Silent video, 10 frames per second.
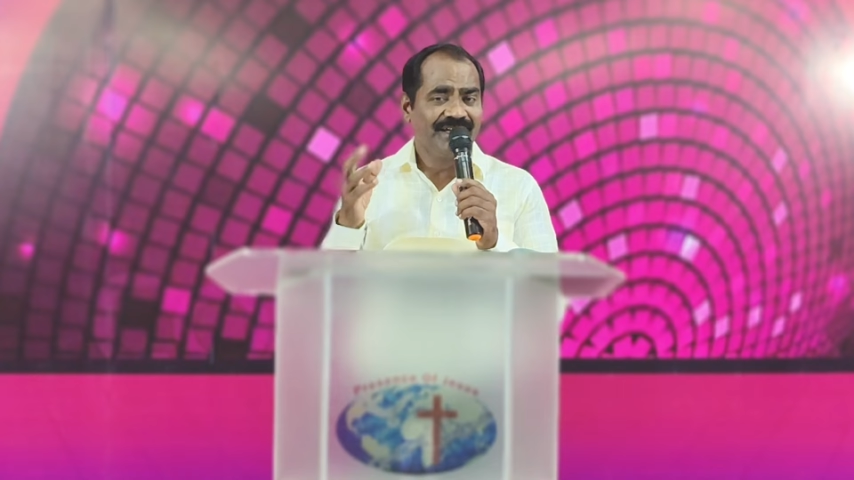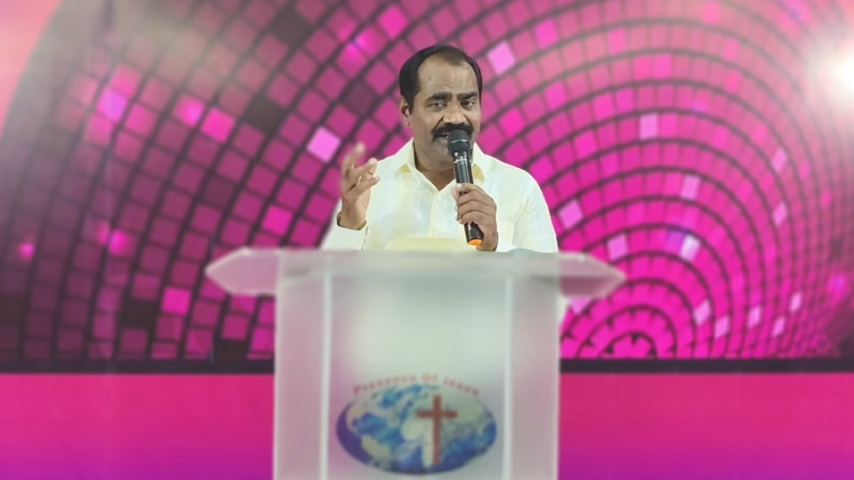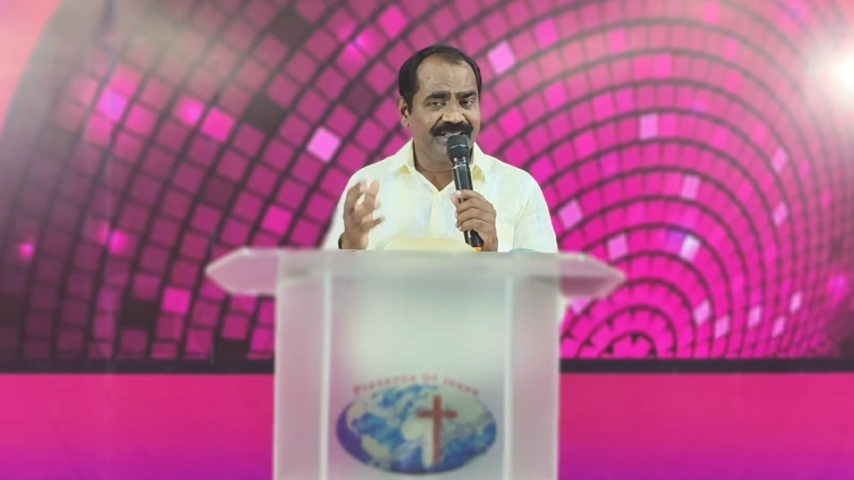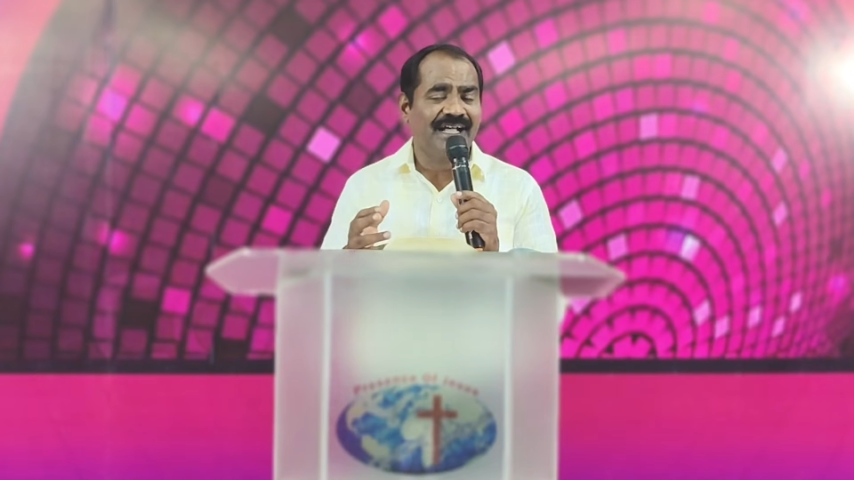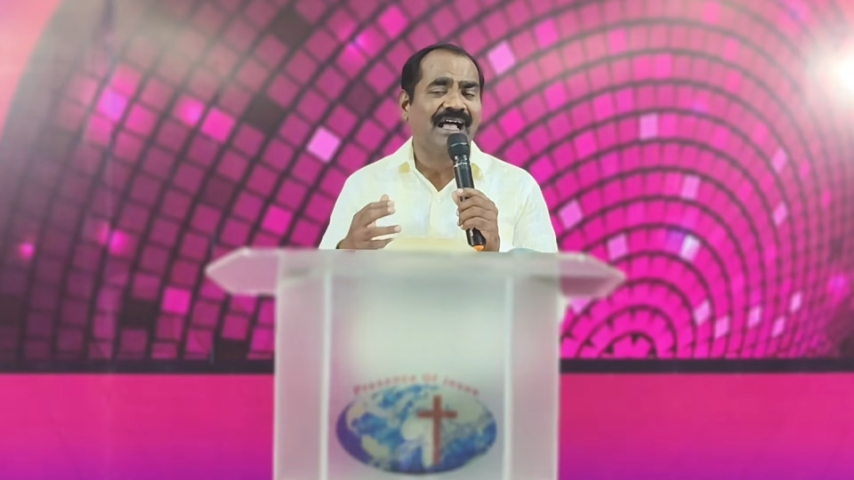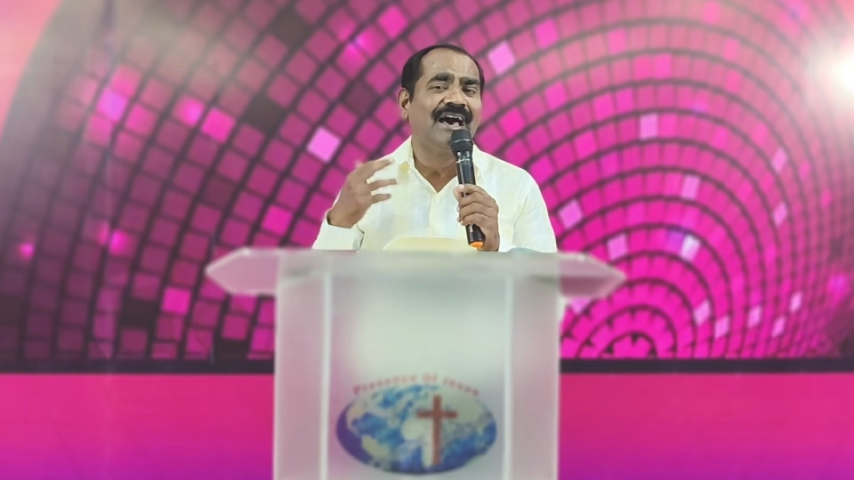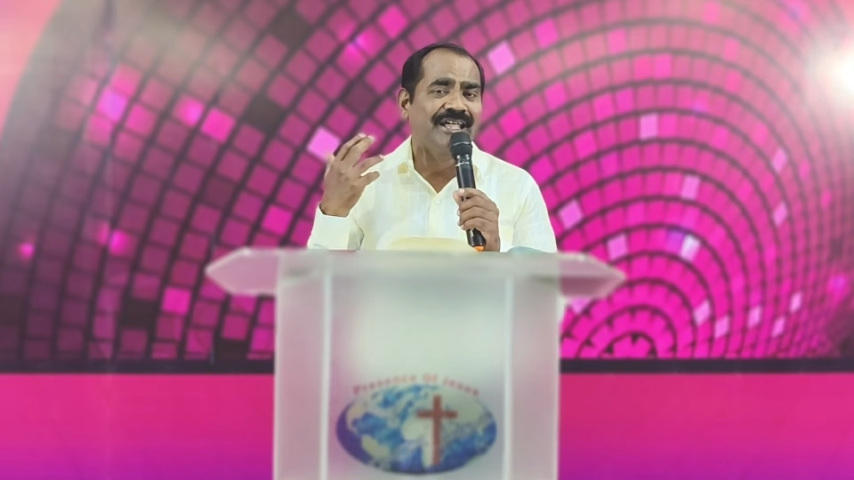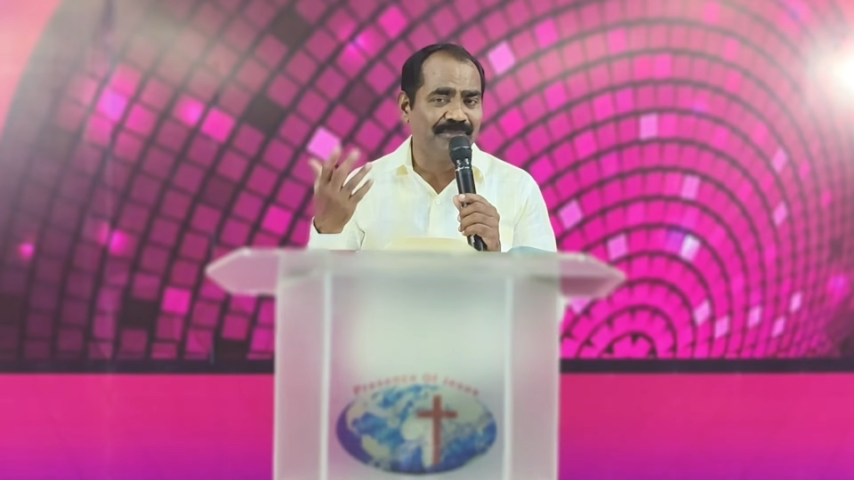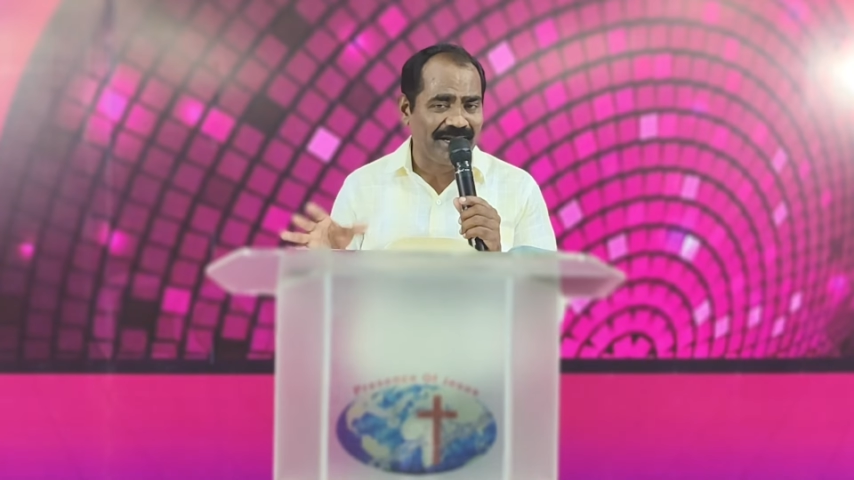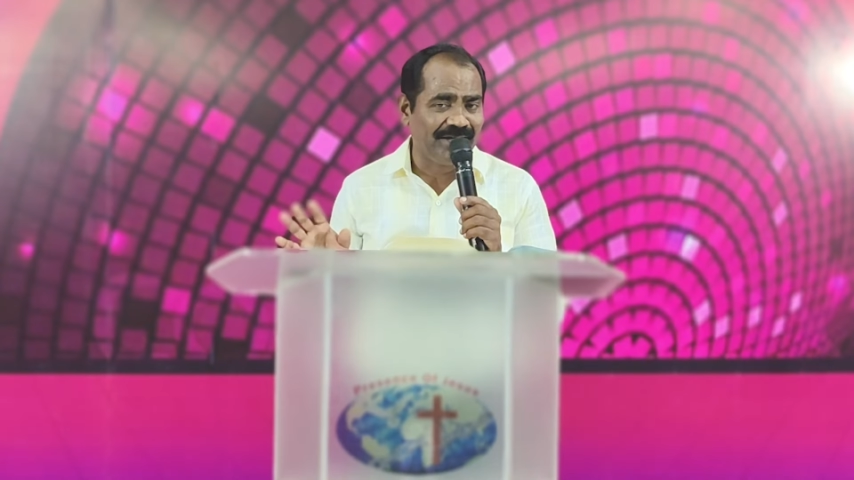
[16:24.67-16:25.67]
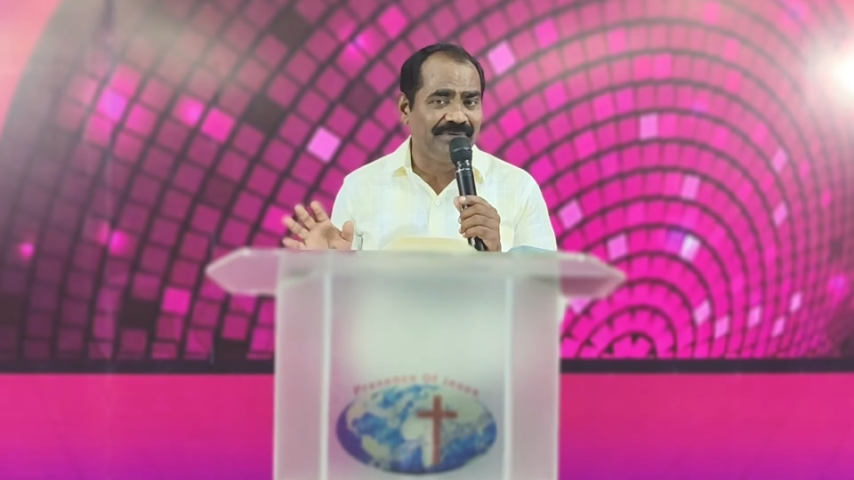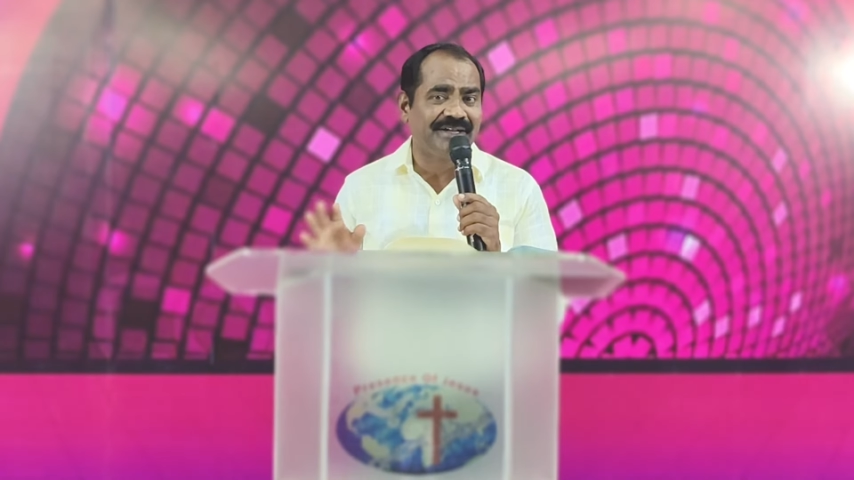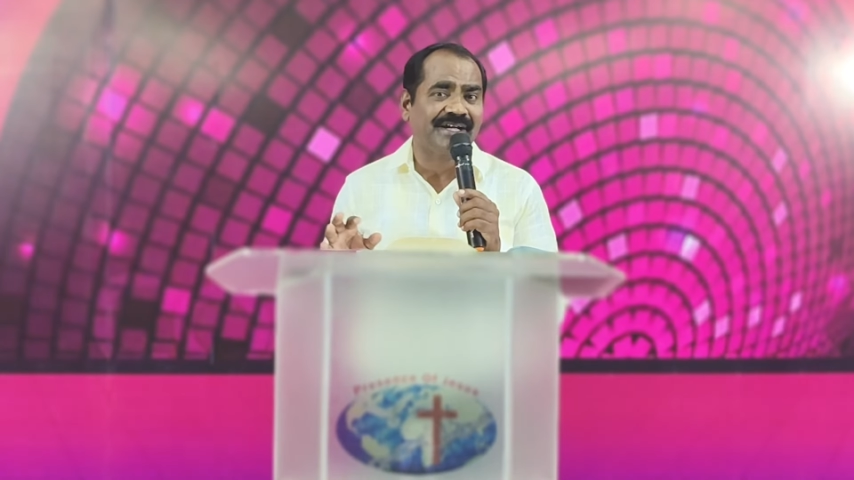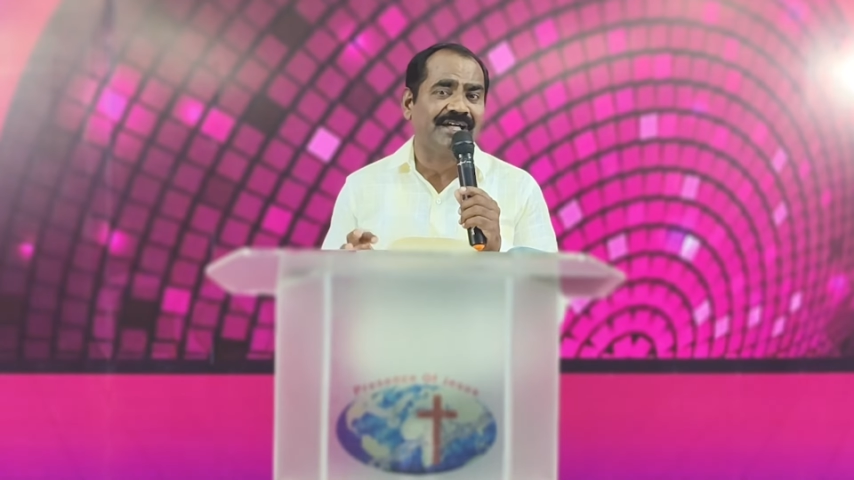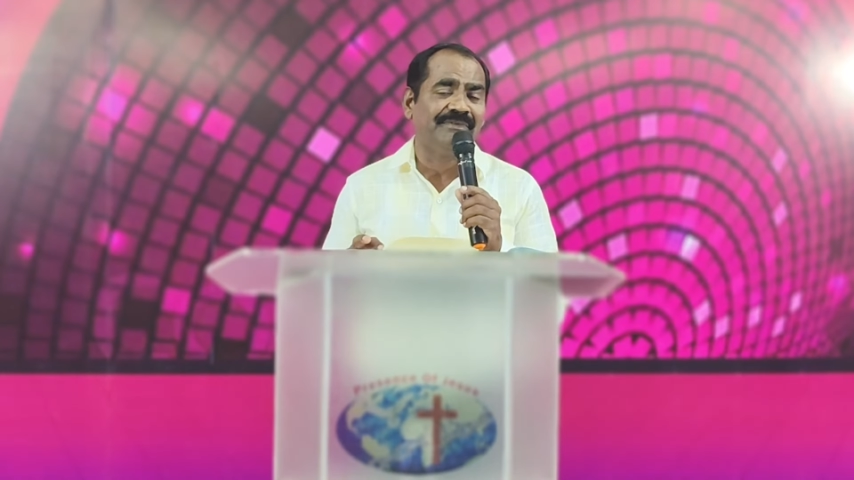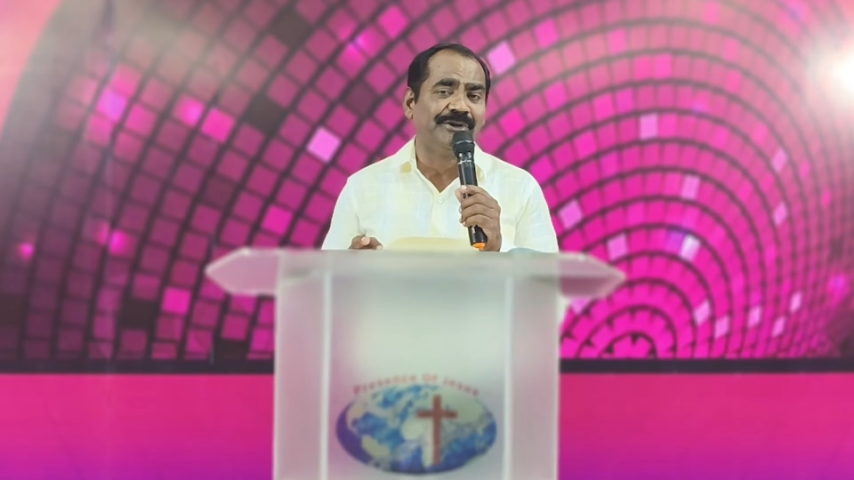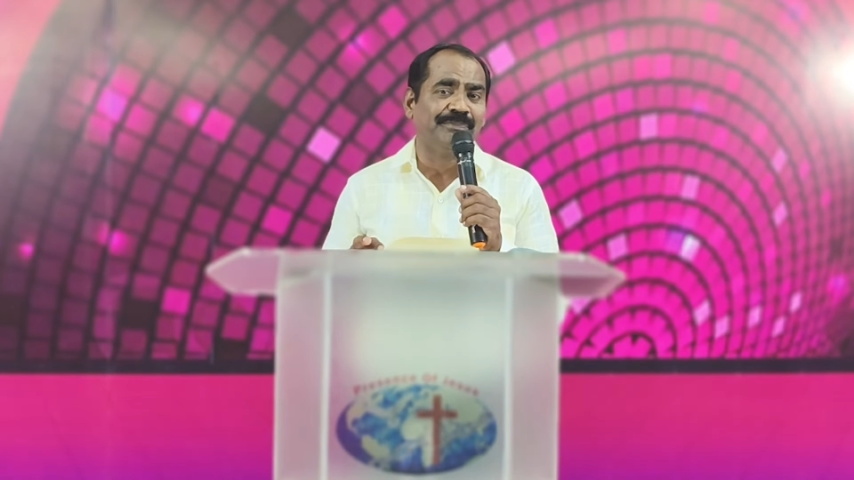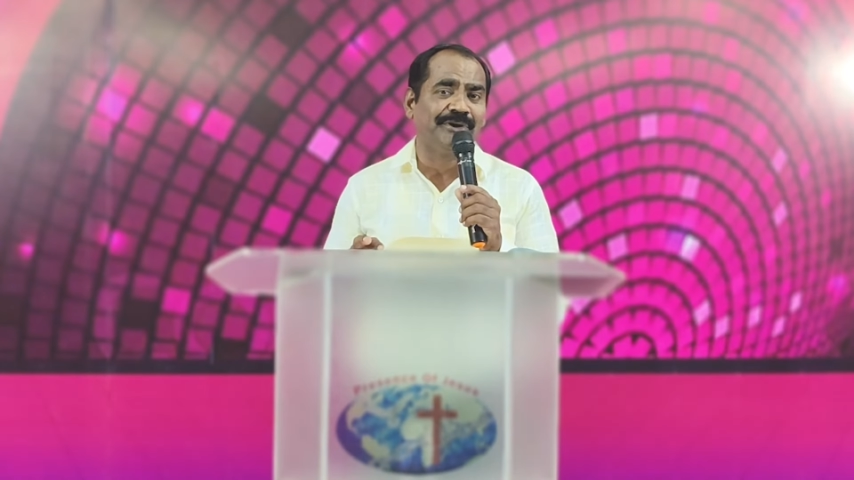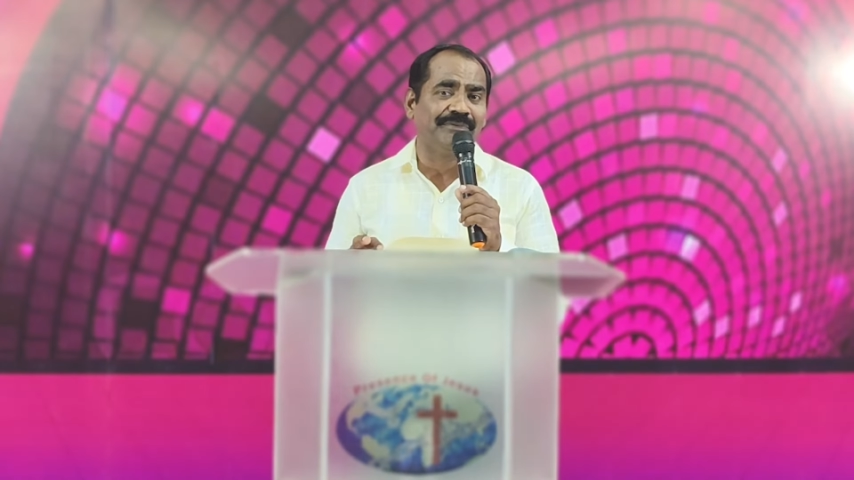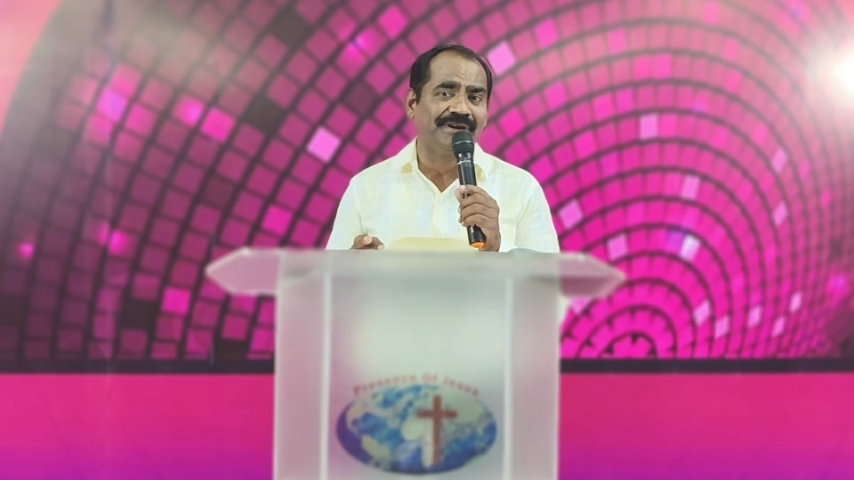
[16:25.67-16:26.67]
இந்த காரியம் என்னை விட்டு கைவிட்டு
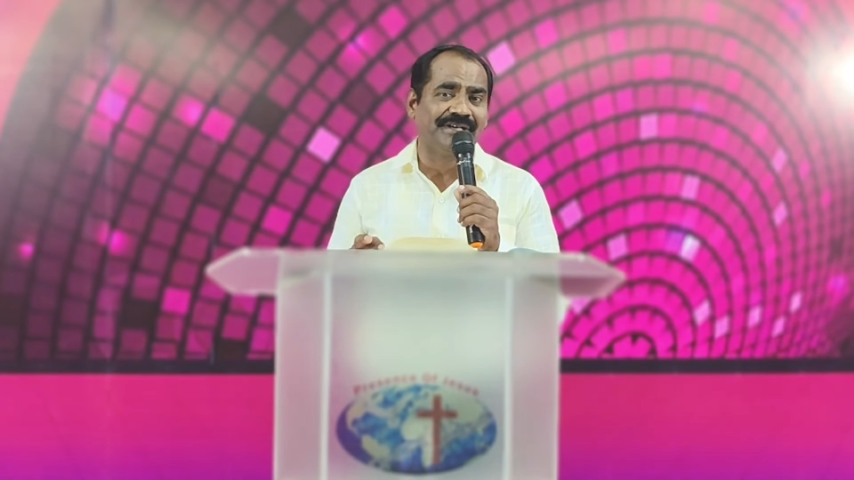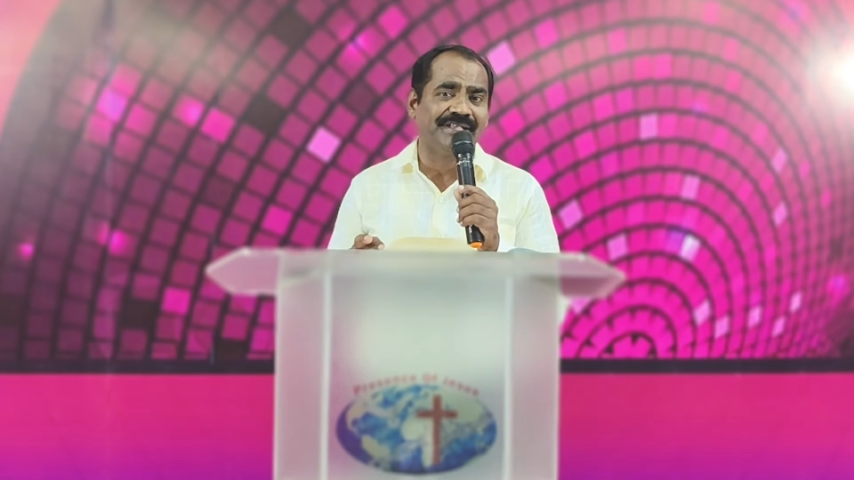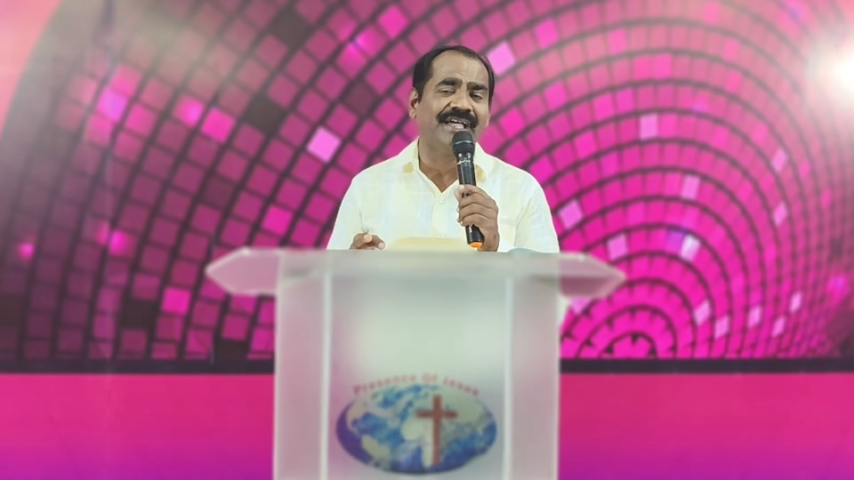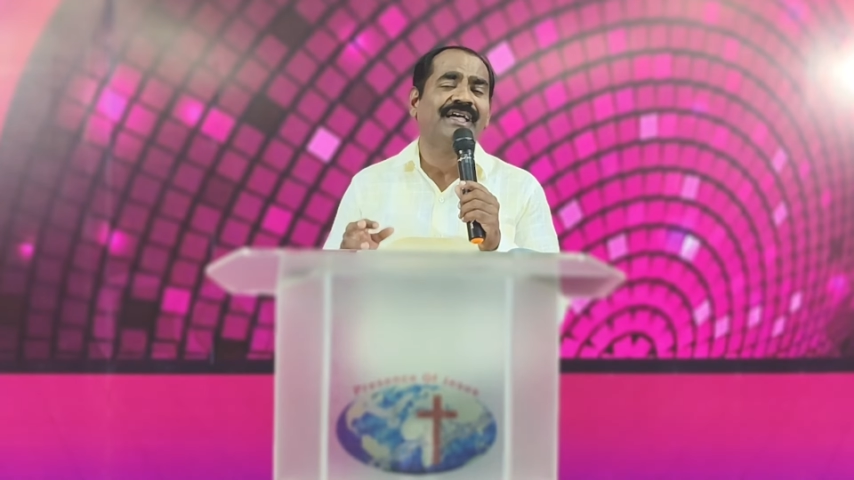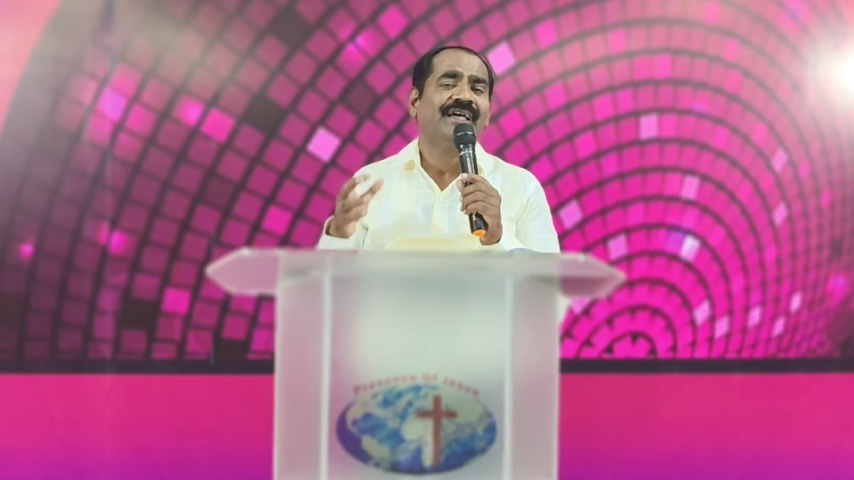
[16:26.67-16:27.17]
போய்விட்டதே